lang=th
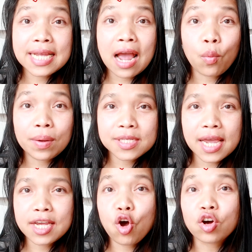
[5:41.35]
จากเว็บไซ
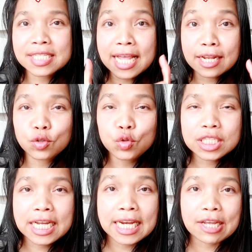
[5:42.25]
ต์ของสถานทูต
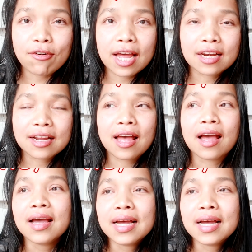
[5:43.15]
เช่นเดียวกันค่ะ